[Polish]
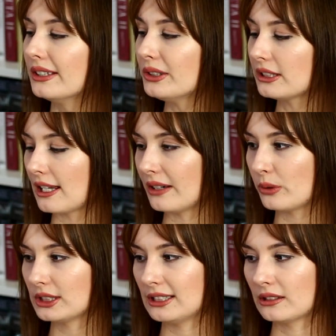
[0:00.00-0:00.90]
No i Klara
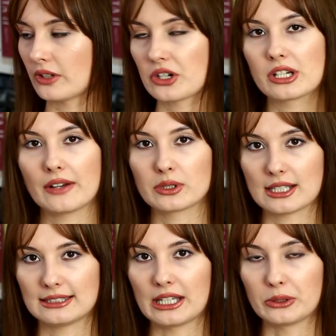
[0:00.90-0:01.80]
właśnie towarzyszy jej w
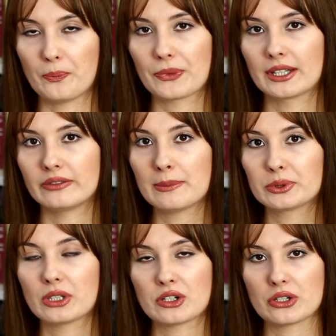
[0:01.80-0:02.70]
dorastaniu. E, wiemy
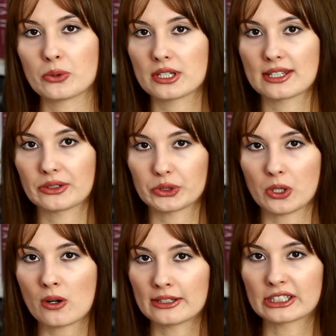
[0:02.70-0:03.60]
tutaj, że Josie jest na coś
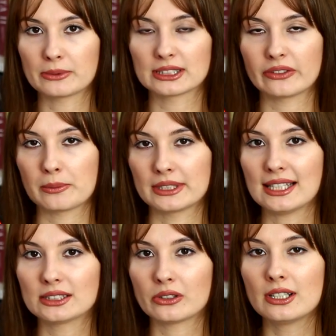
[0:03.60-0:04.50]
chora, natomiast nie wiemy
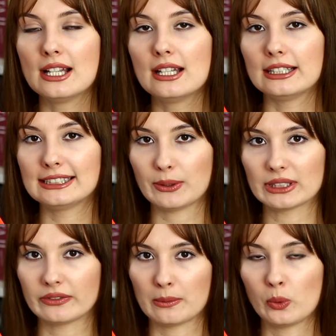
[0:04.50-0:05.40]
na co i
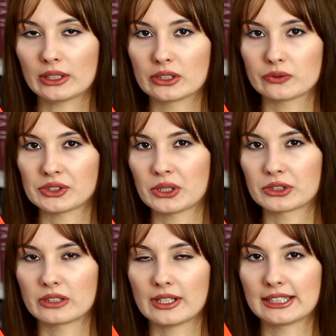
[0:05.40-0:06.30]
cała ta fabuła to jest właśnie
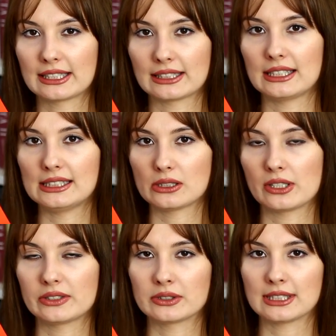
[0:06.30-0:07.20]
odkrywanie takiej
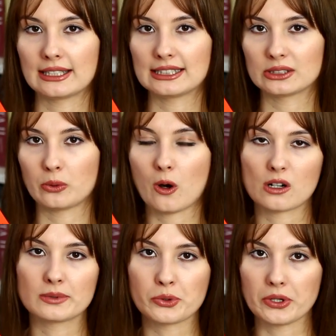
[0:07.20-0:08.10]
historii związanej z tą
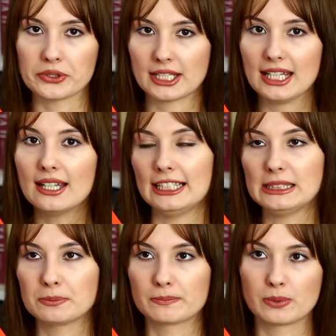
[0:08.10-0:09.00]
chorobą Josie
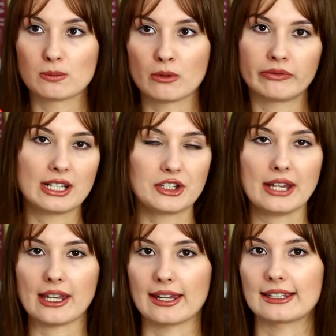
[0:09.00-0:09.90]
i z próbą
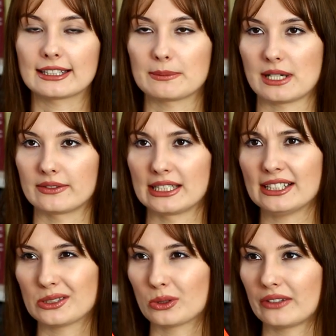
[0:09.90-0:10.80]
wyleczenia jej tak naprawdę.
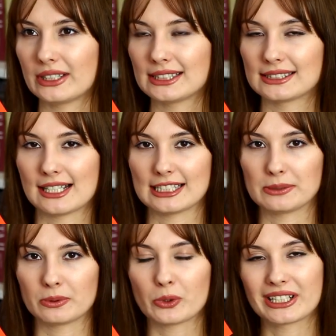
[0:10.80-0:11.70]
Nie chcę tutaj więcej
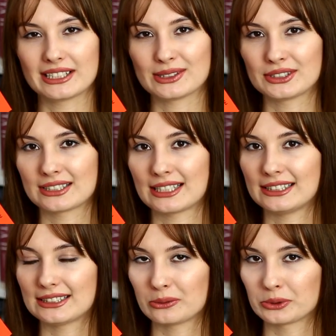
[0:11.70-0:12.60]
zdradzać, bo mogę niechcąco
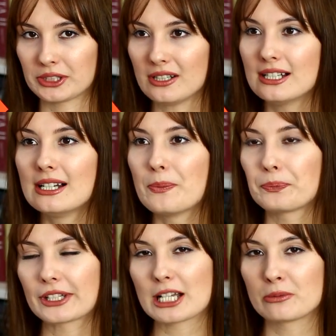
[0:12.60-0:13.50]
zdradzić za dużo.
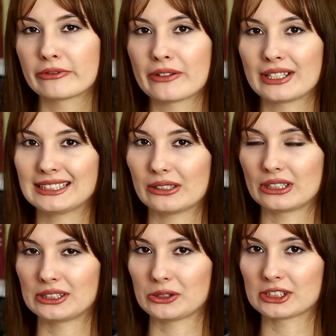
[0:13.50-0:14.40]
Tak jak mówię, więcej o
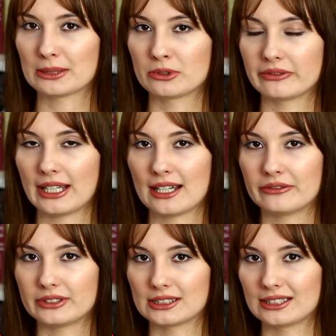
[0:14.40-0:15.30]
tej książce mówię
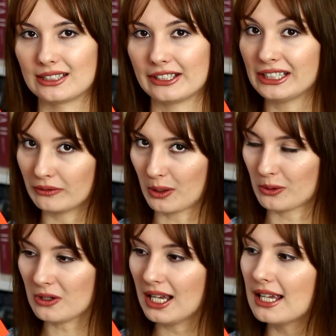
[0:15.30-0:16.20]
w reading
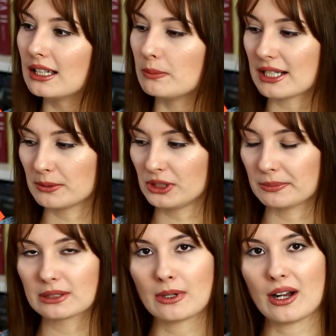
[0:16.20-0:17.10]
vlogu. Bardzo mi się
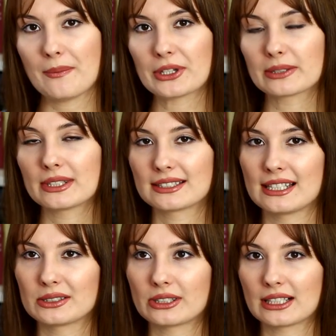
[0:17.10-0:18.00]
podobała, natomiast nie
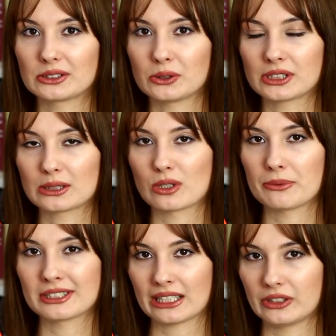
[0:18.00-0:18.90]
jest to taka książka, która
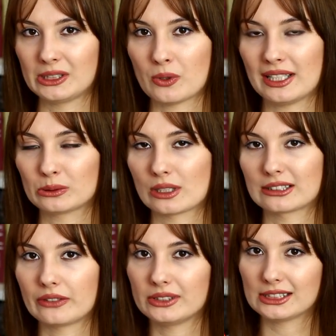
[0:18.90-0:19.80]
mnie zachwyciła i która
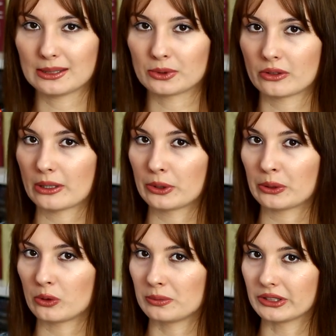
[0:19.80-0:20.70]
trafi gdzieś tam do grona
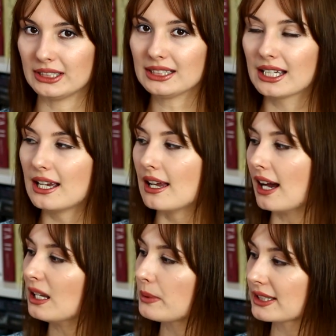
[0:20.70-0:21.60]
moich ulubionych,
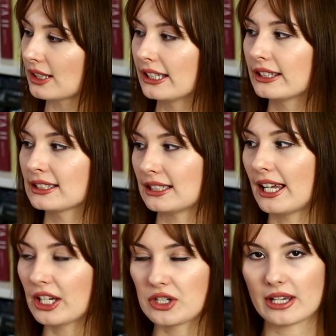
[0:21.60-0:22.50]
ale bardzo chętnie za
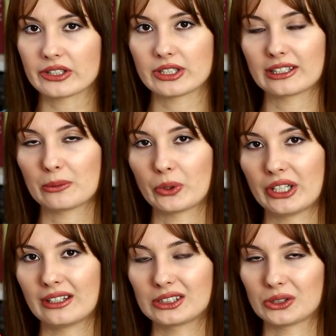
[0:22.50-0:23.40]
jakiś czas sięgnę po
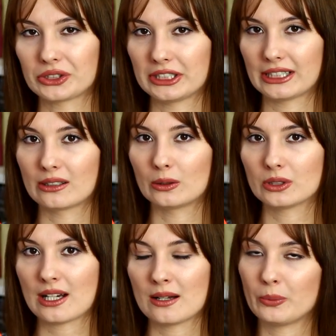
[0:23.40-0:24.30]
inne książki tego
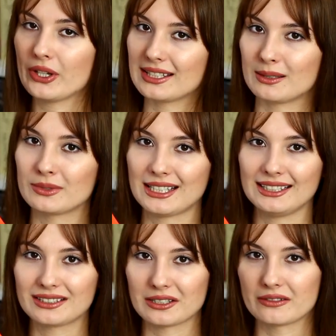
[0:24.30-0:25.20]
autora, bo jestem
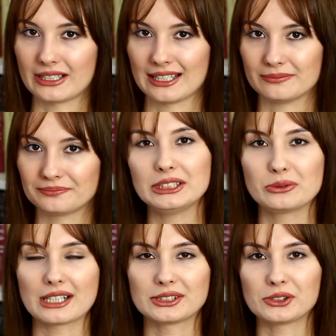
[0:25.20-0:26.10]
zaintrygowana. I
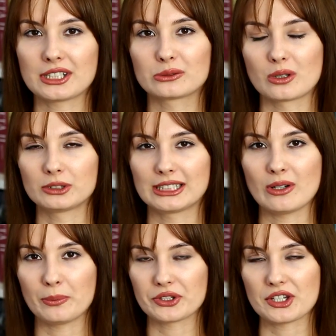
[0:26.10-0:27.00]
druga książka, którą
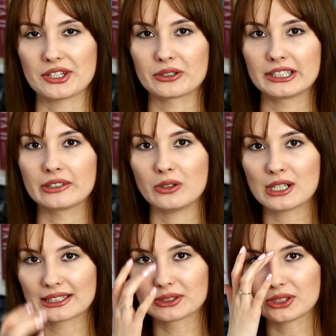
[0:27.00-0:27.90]
czytałam podczas tego reading
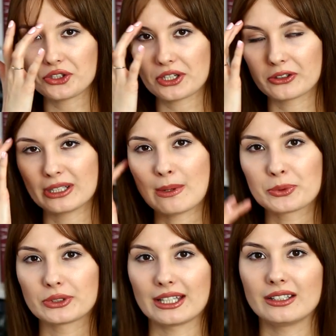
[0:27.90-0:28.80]
vloga to coś, czego nie mam
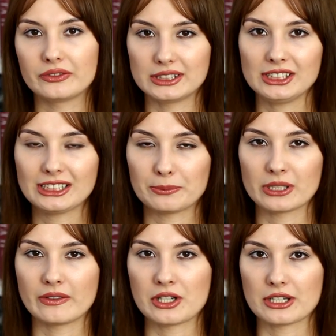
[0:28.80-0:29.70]
tutaj tutaj fizycznie,
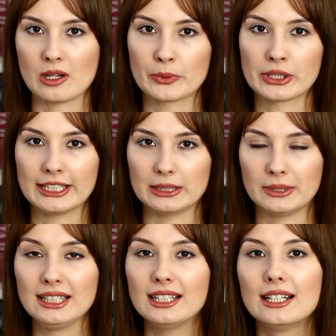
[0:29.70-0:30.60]
ponieważ czytałam ją na
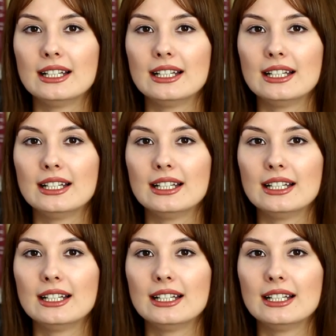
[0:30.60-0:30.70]
Legimi.